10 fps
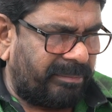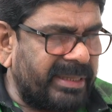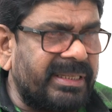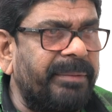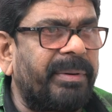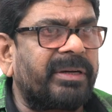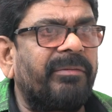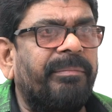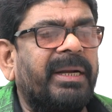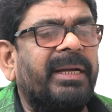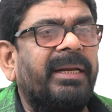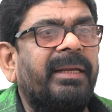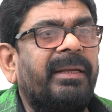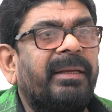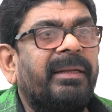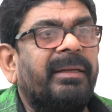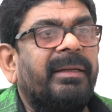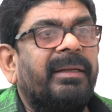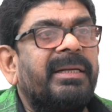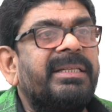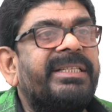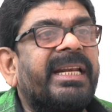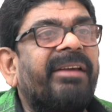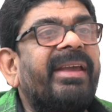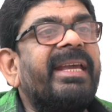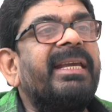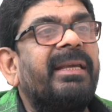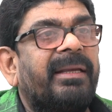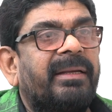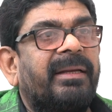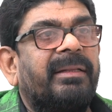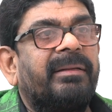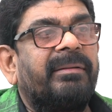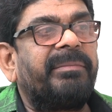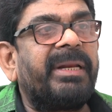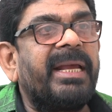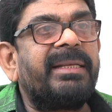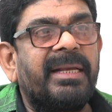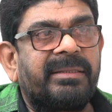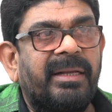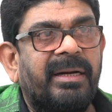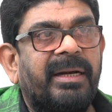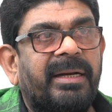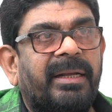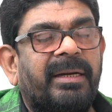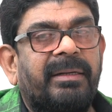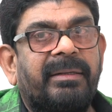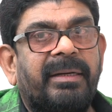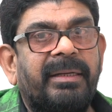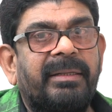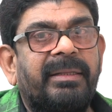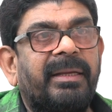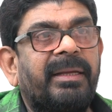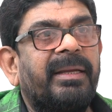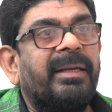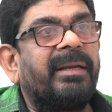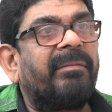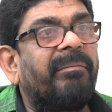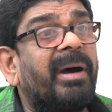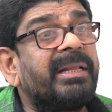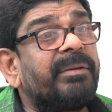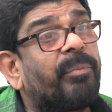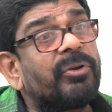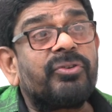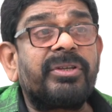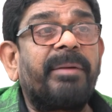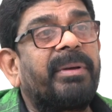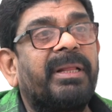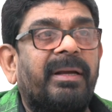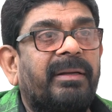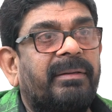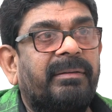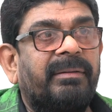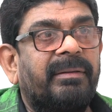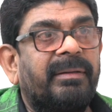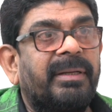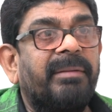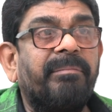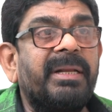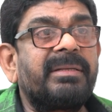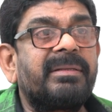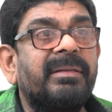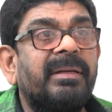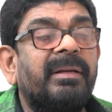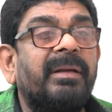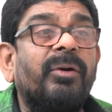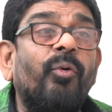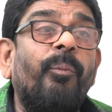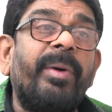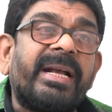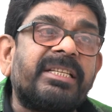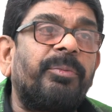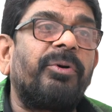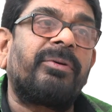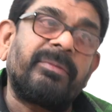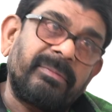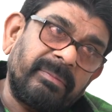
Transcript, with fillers: మచిలీపట్నం పక్కనే చినవేగి మీరు ఏం చేస్తారని అడిగారు అడిగితే మాది పశు సంపద ప్లస్ ఉప్పు ఎక్స్పోర్ట్